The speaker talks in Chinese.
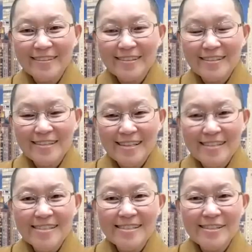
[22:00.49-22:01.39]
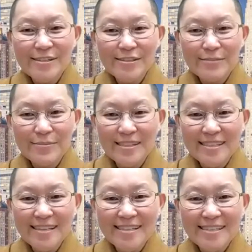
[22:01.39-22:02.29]
嗯，尝试以
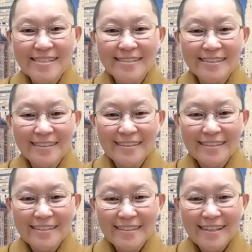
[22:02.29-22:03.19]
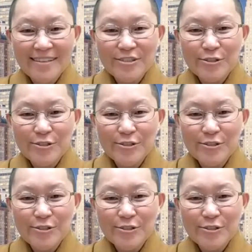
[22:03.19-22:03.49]
平常心来